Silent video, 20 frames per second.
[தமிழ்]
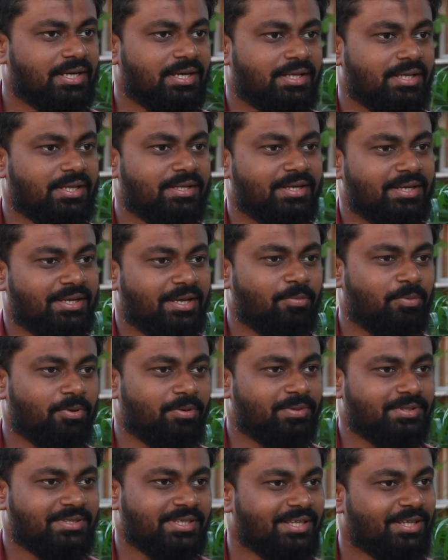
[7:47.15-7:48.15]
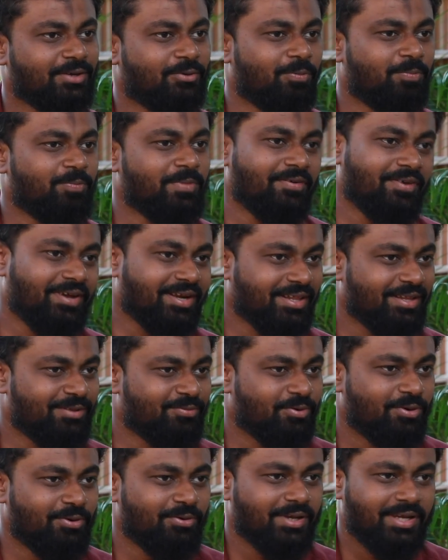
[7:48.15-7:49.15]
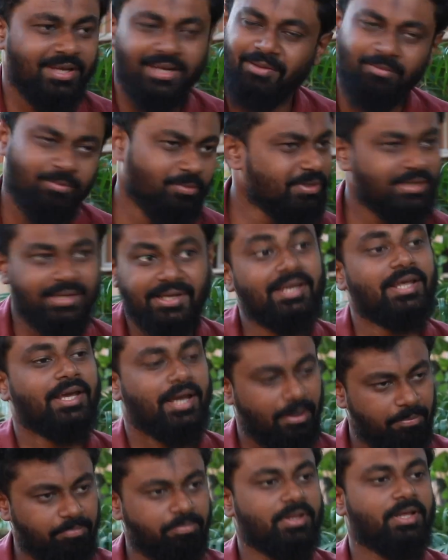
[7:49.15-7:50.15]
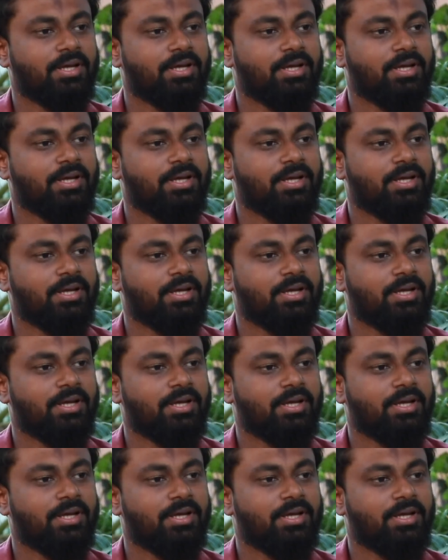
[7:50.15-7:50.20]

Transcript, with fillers: ஏதாவது இருக்க போதும் மச்சா எதுக்கு உப்புமா வேற ஏதாவது ஃபுட் வைக்கலாம் போது இல்லை அப்போ